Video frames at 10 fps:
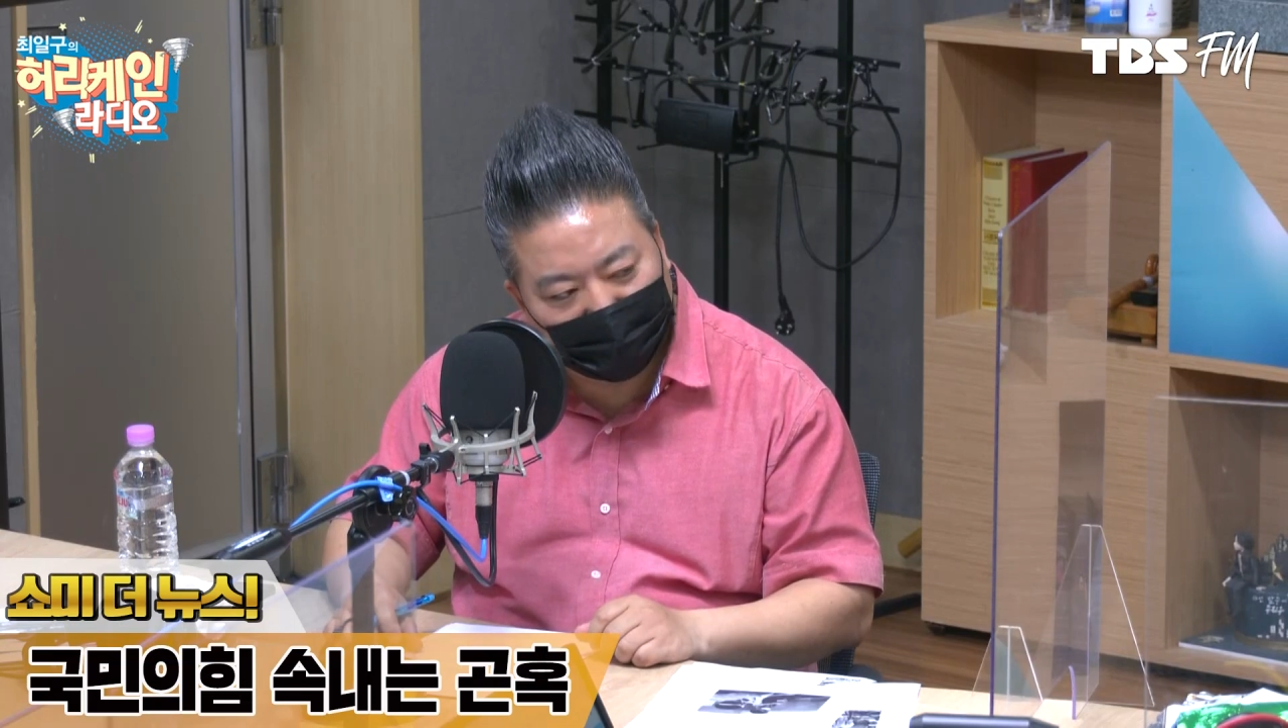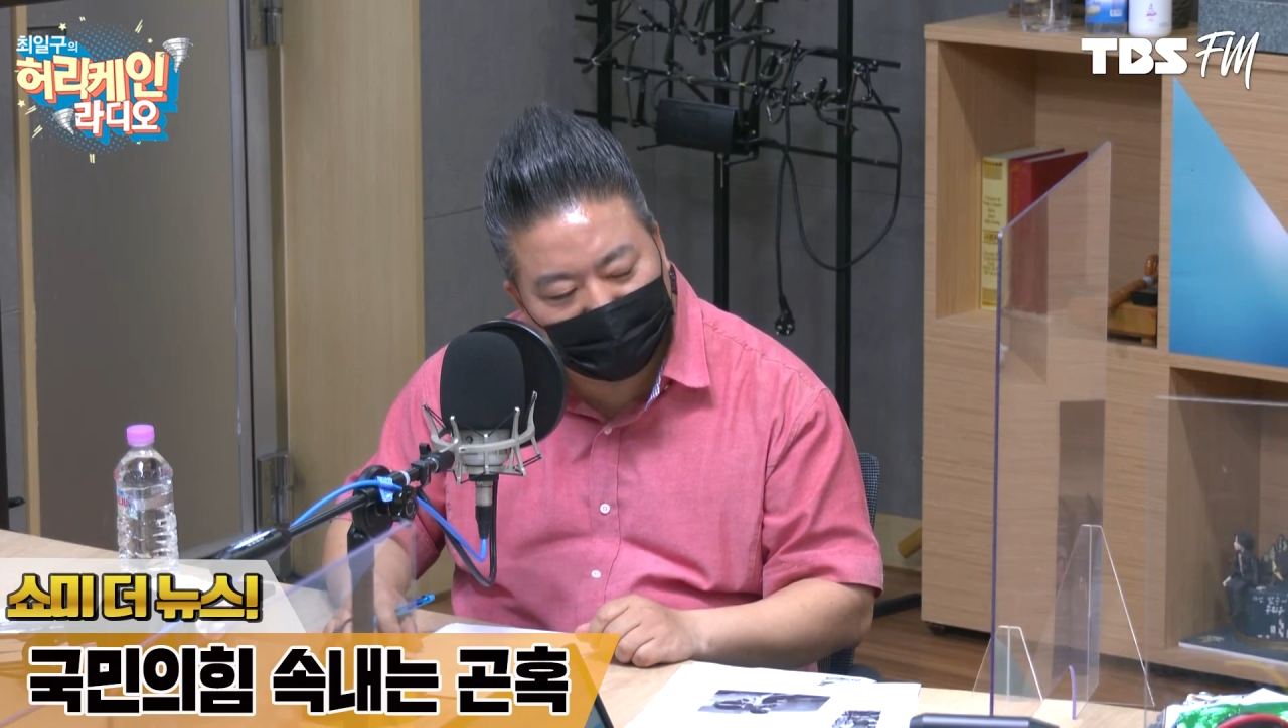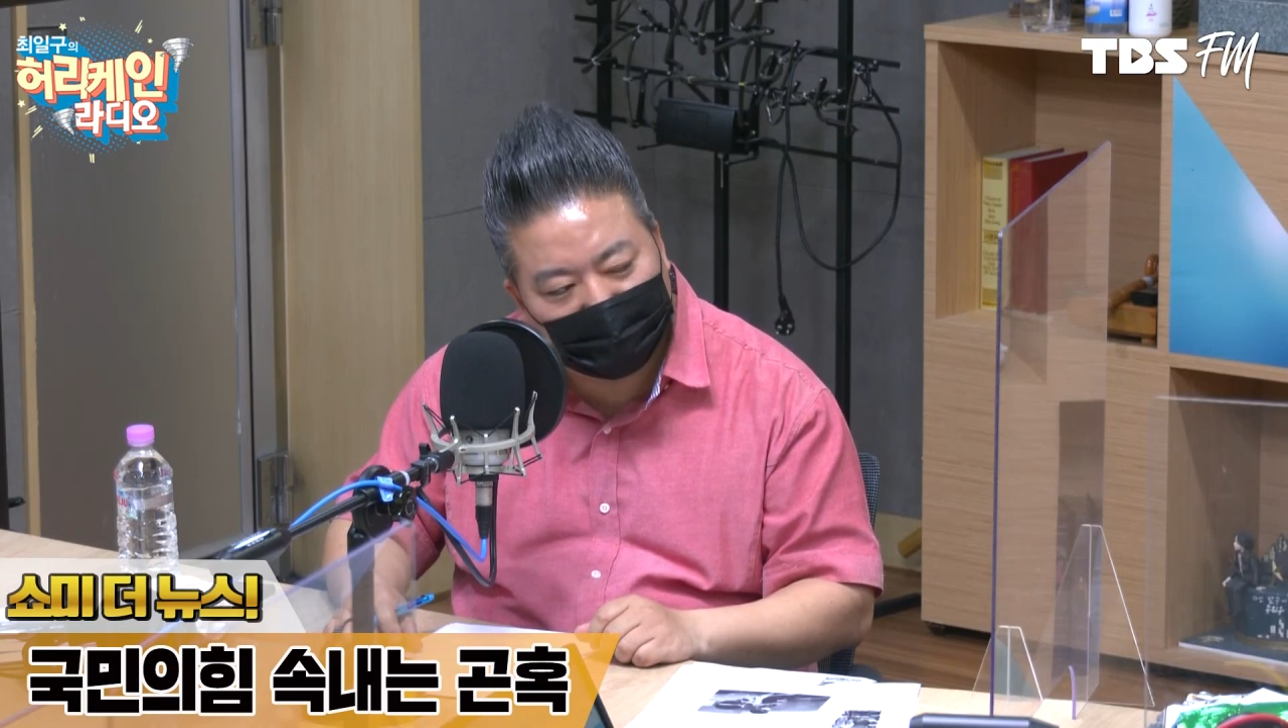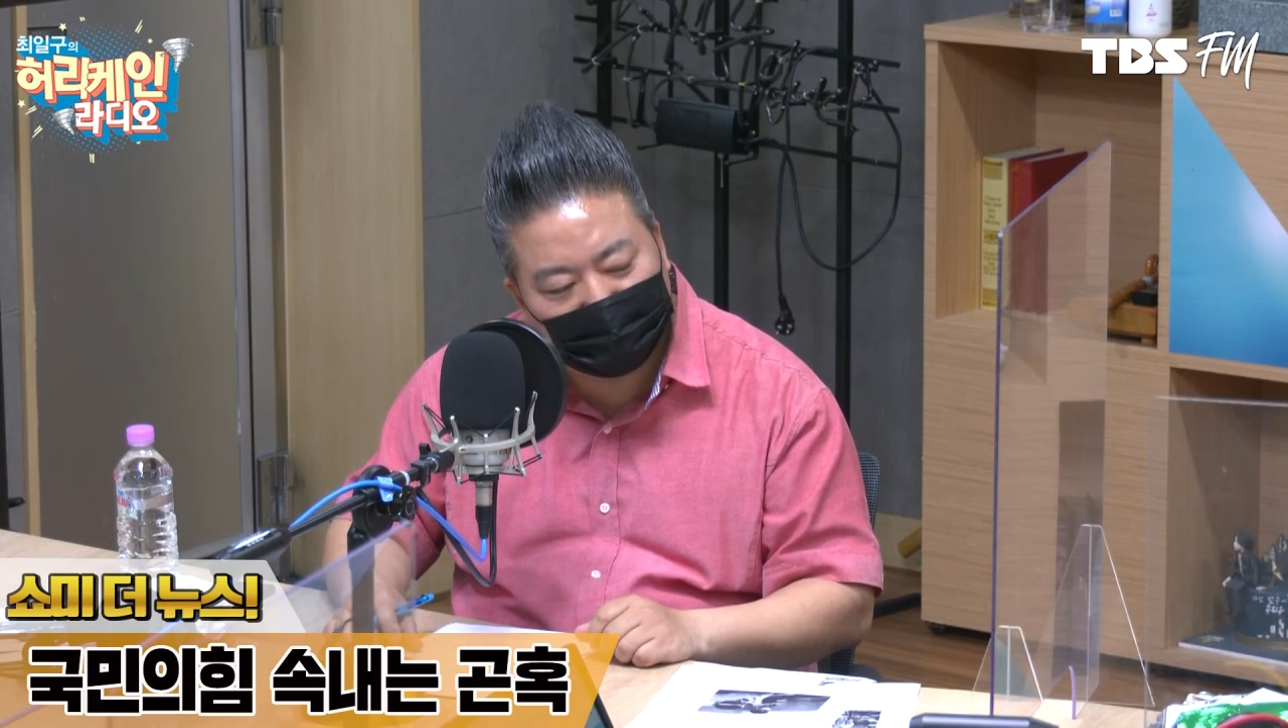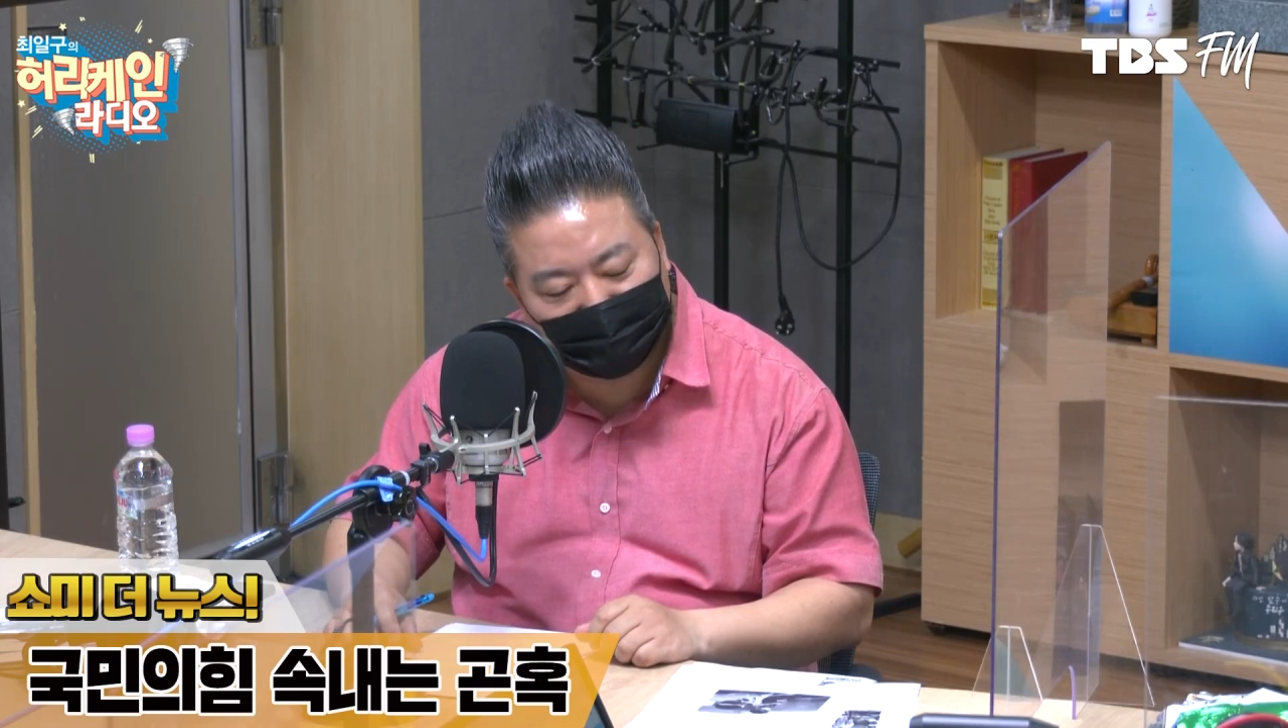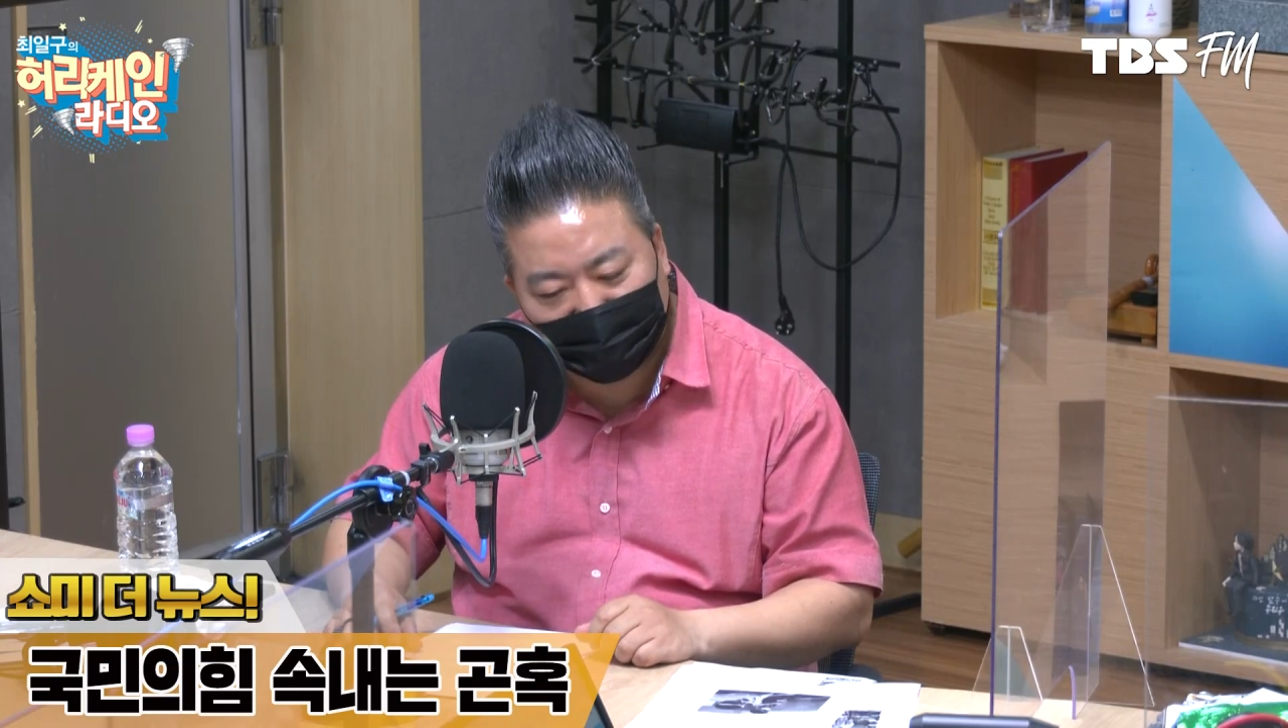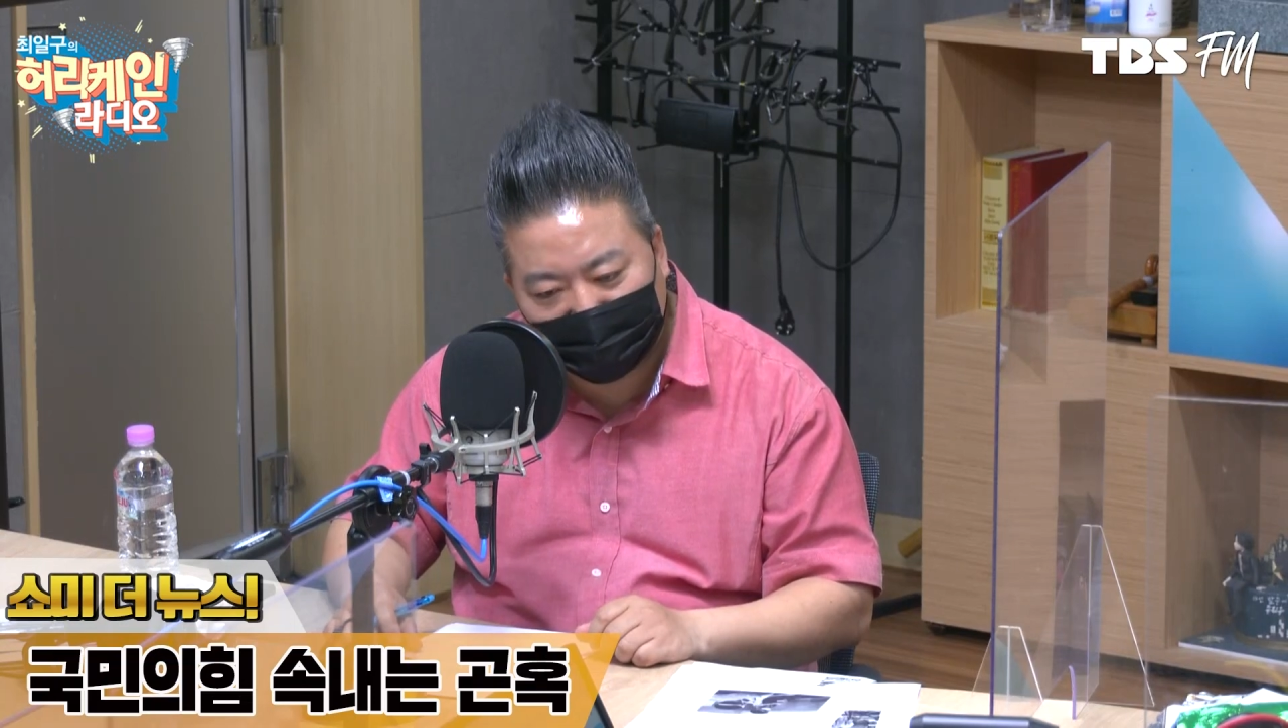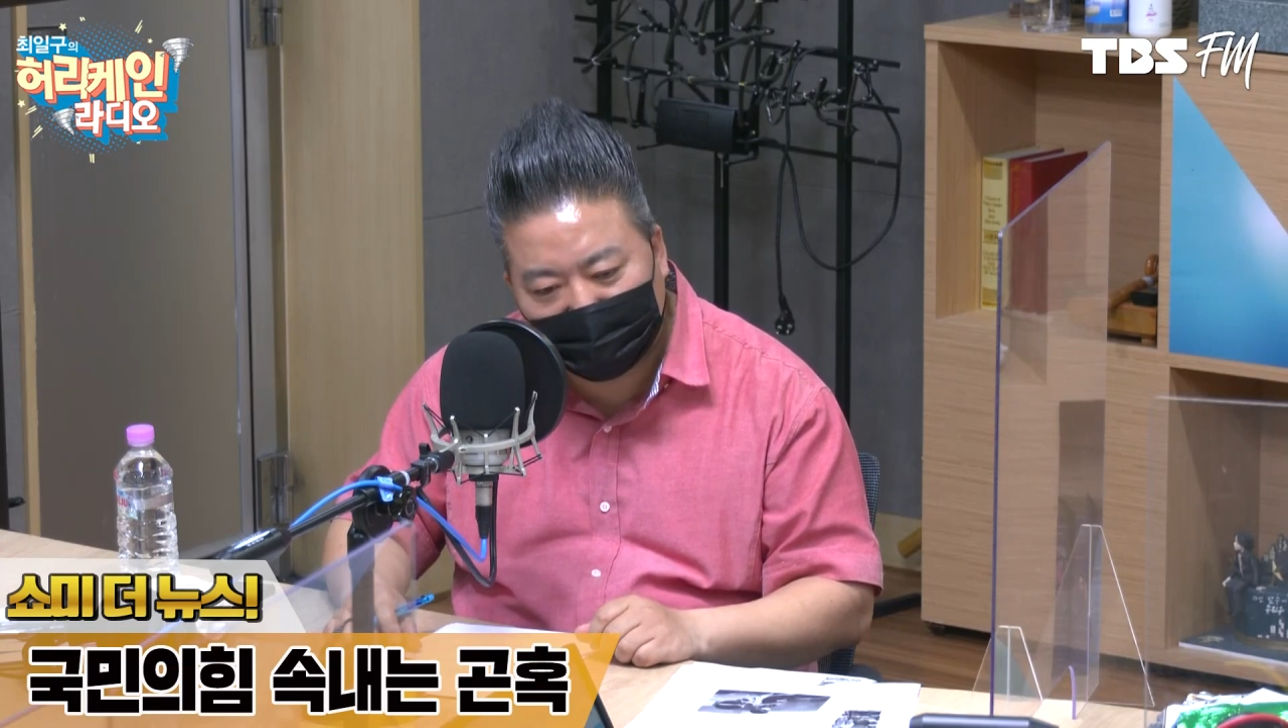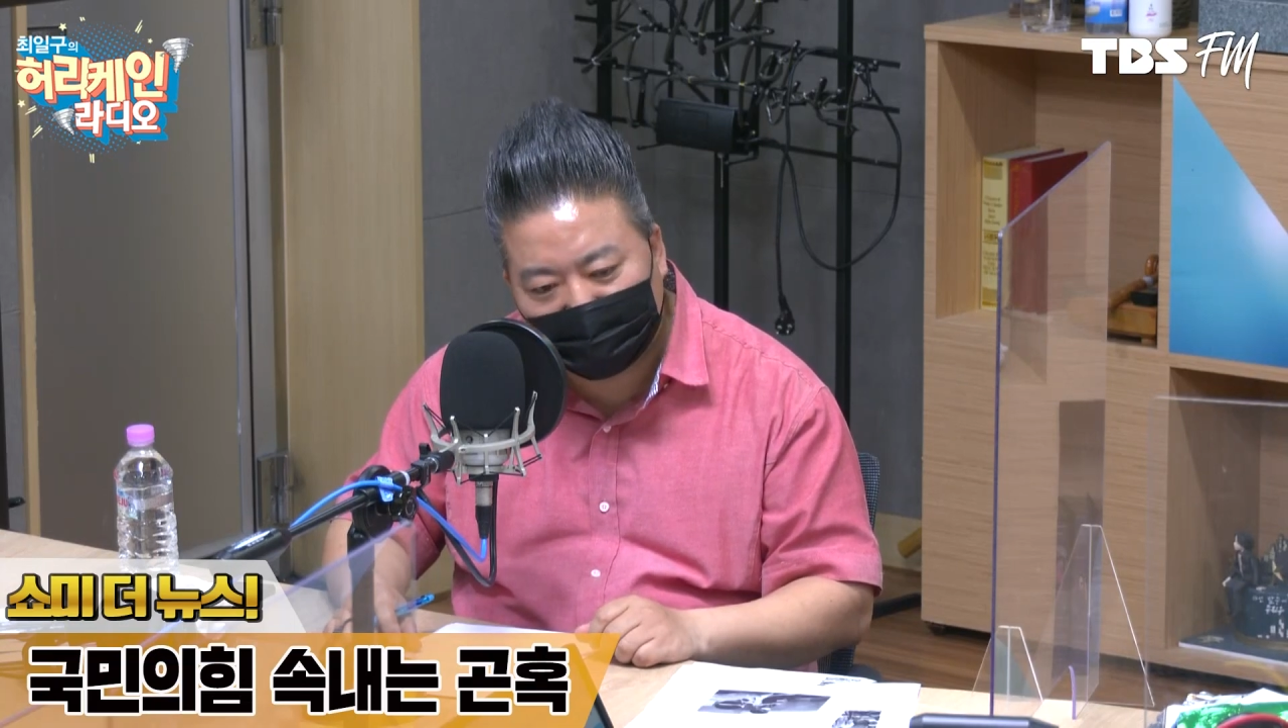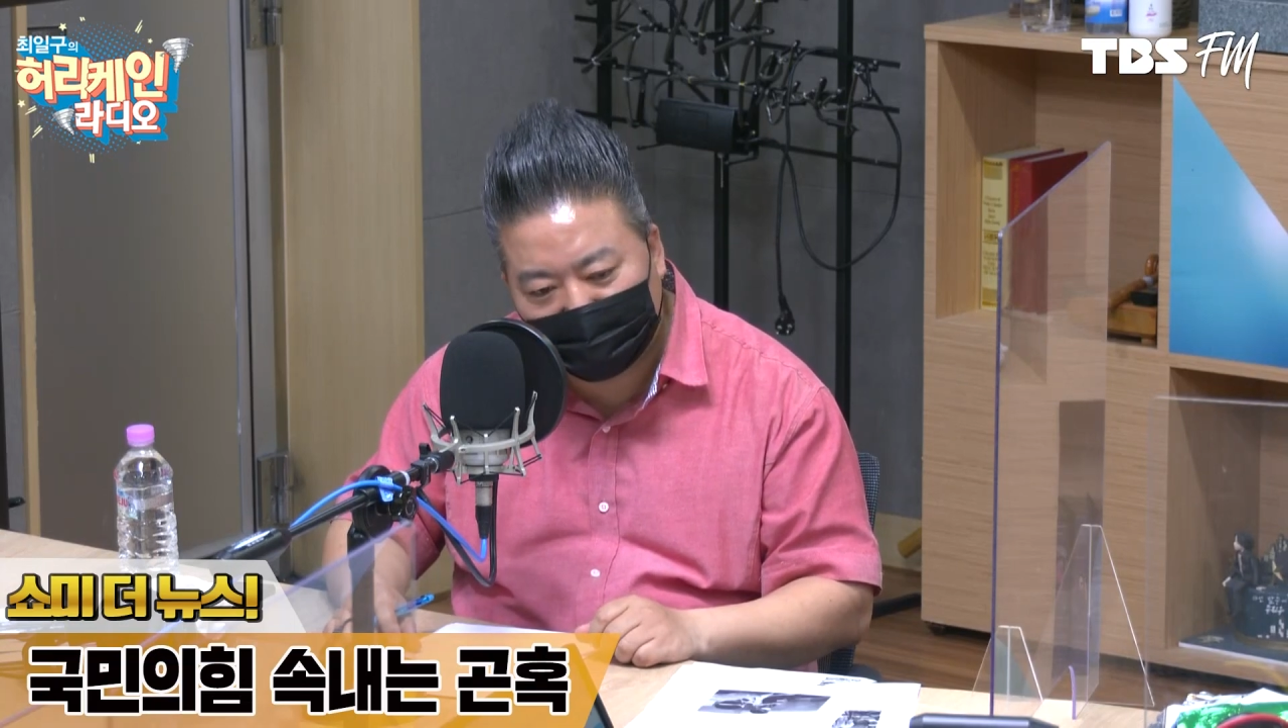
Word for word: 이렇게 이제 판단했을